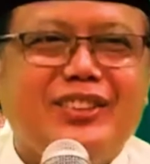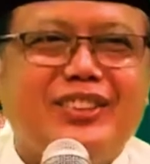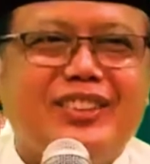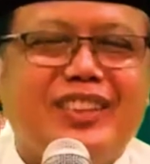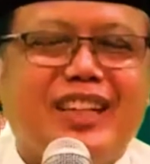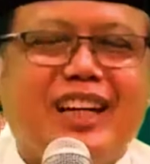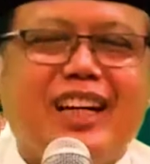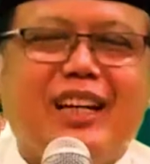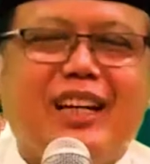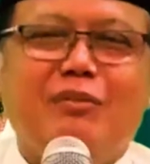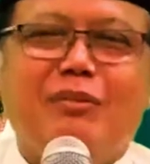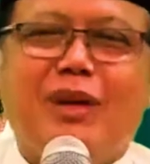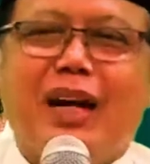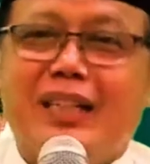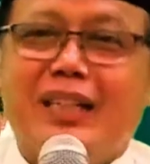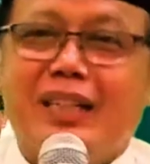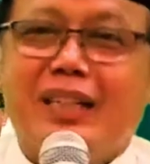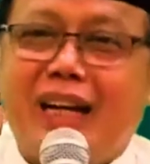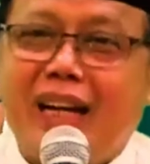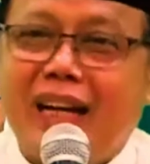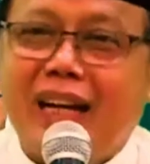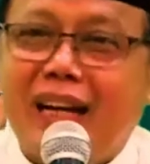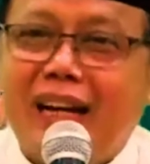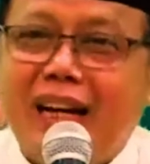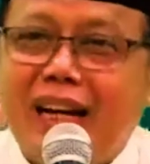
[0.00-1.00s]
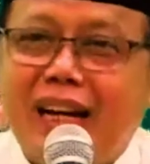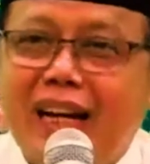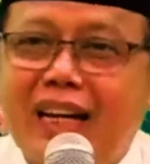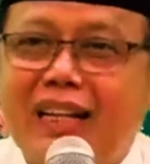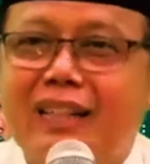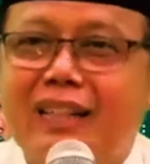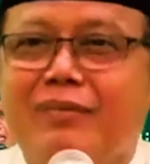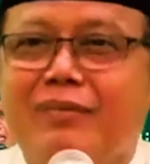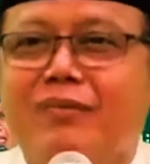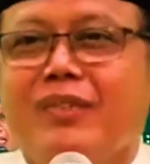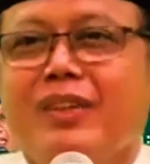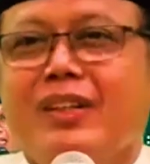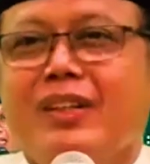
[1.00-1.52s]
Nah, maka
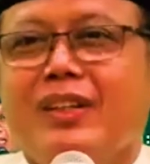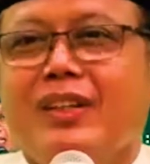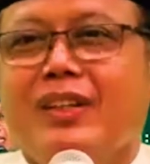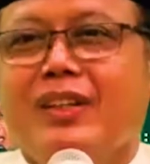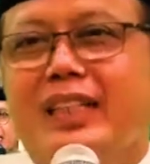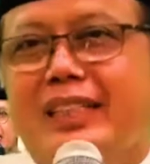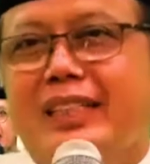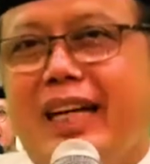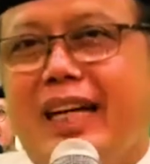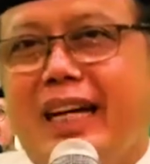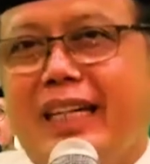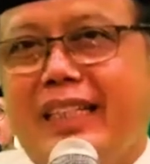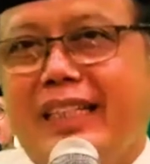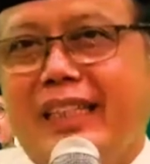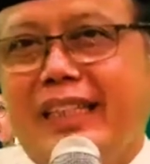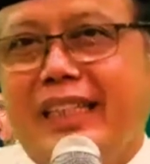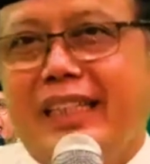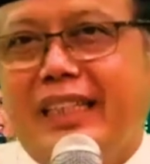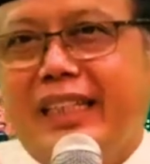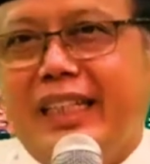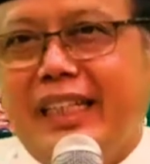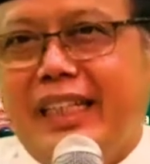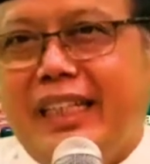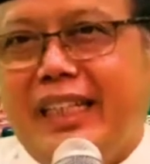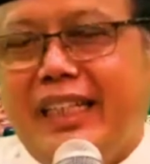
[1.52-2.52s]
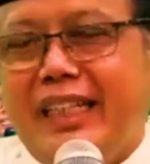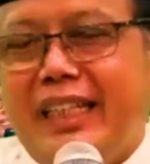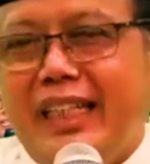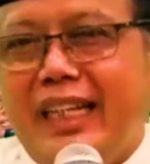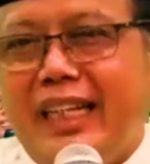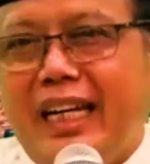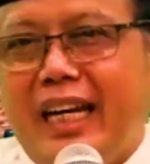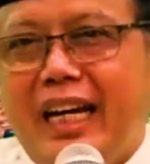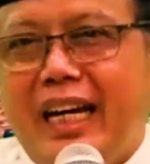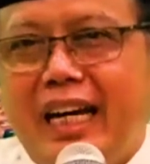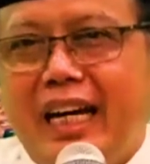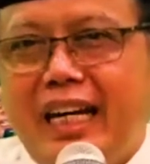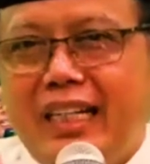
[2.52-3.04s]
kita ini
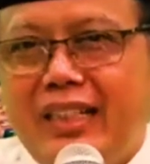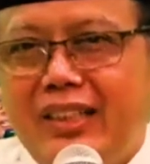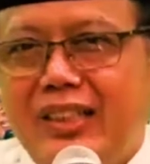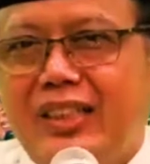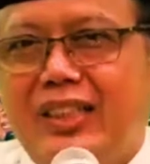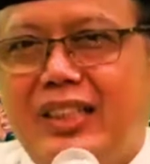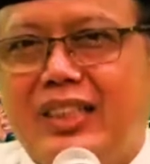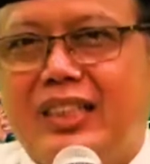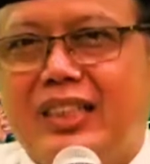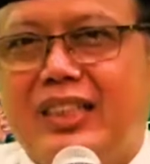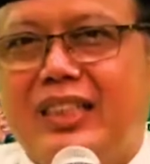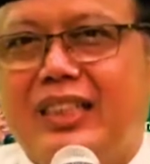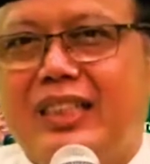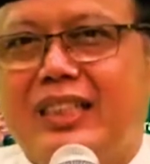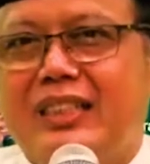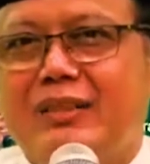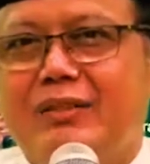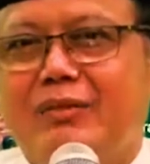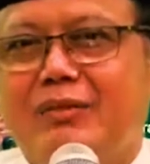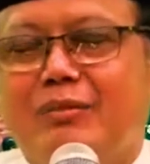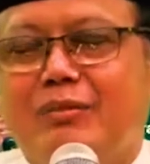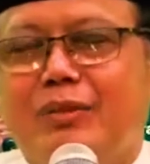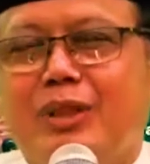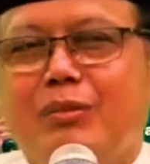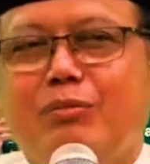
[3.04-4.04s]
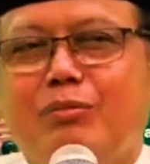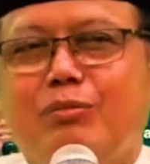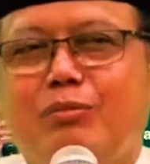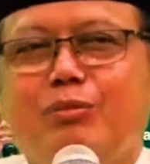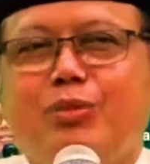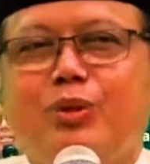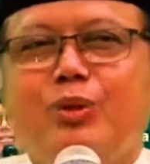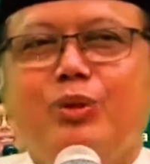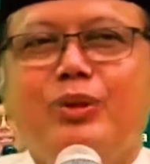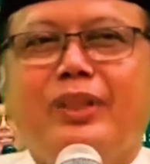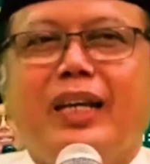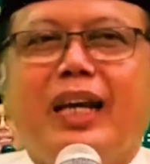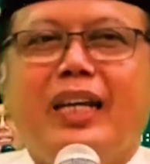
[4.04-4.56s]
harus
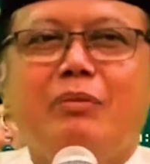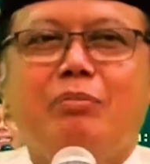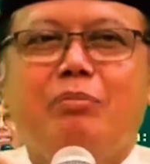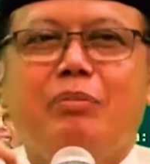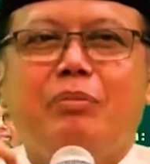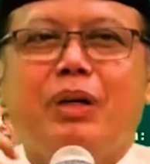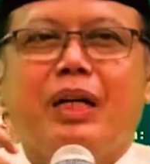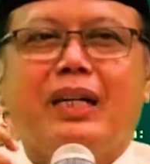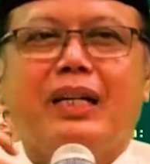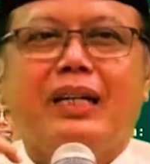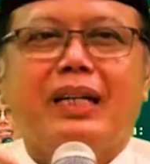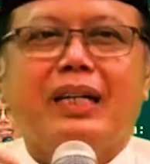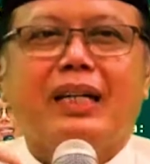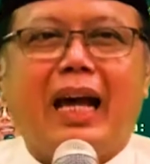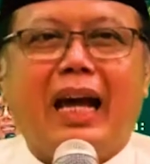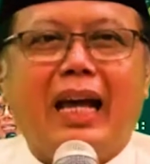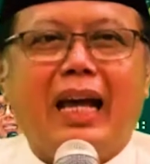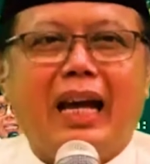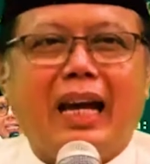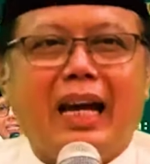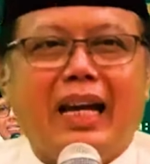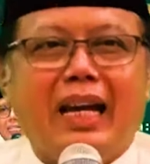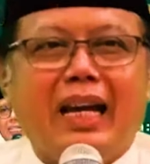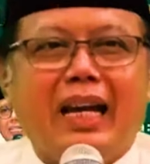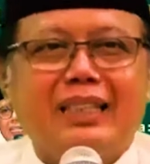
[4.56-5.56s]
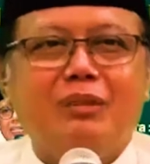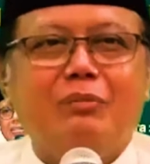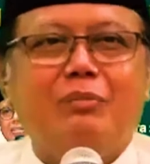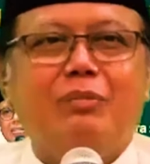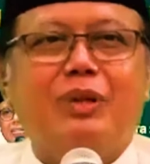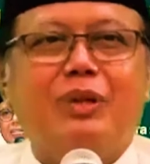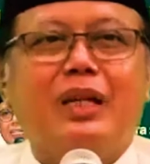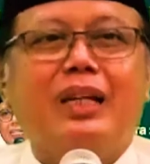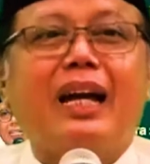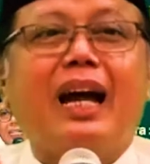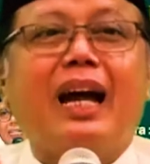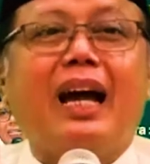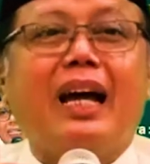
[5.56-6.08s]
mempunyai bekal,
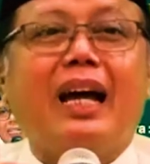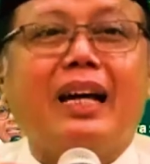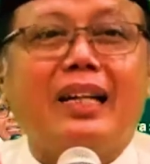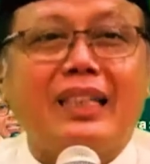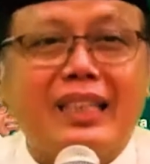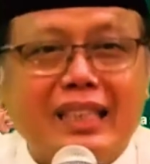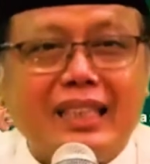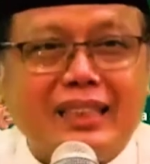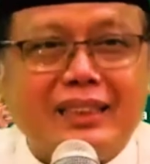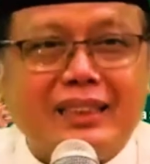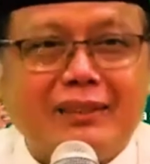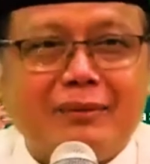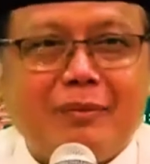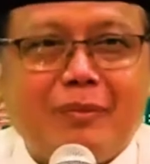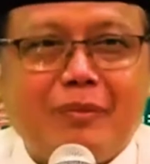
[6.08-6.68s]
dibekali.